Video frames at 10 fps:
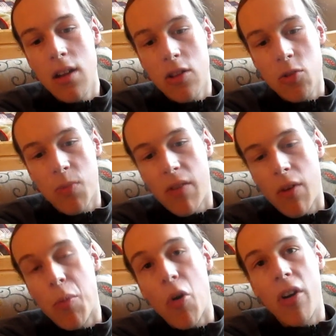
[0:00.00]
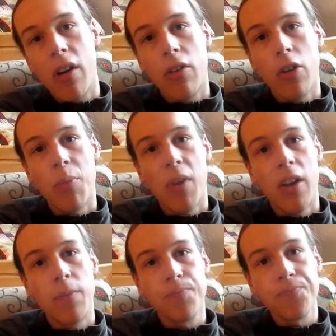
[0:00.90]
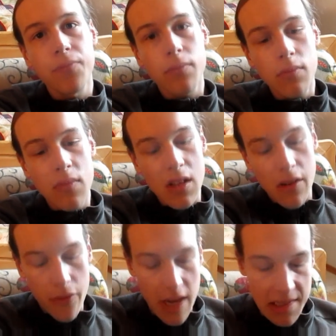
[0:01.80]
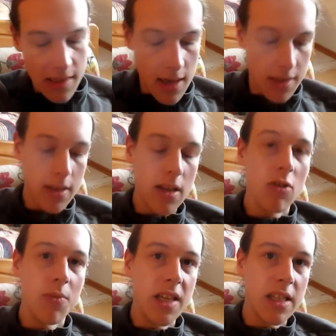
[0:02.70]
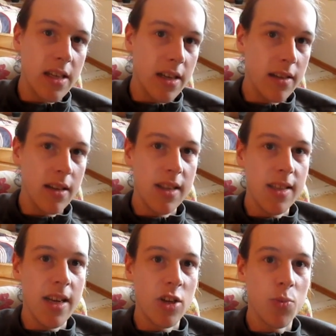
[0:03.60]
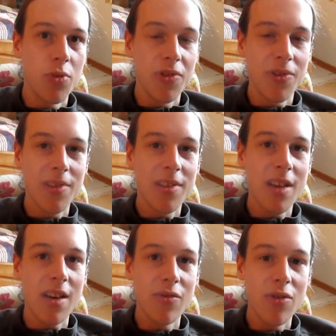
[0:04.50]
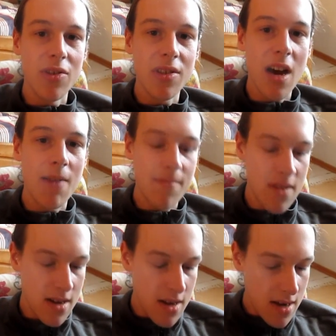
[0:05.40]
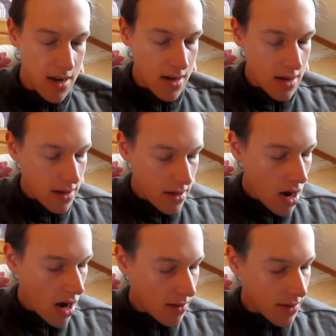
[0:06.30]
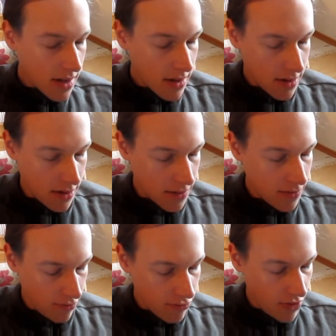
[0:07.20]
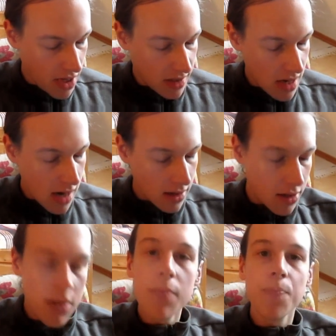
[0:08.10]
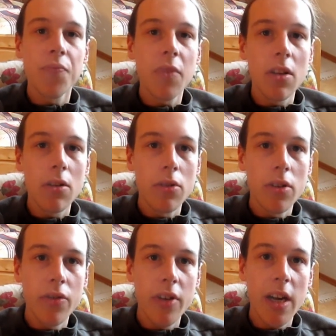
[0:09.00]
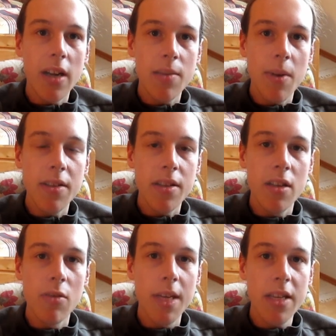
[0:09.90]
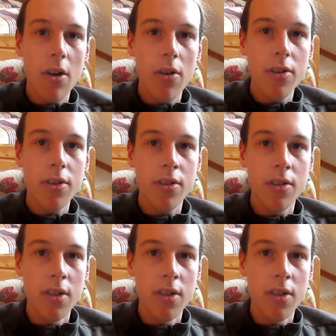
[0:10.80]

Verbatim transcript: Zumal wir morgen auch nochmal fast 30 Kilometer dann als Endspurt sozusagen vor uns haben. Ja, aber äh, wie gesagt, ungefähr 20 Kilometer heute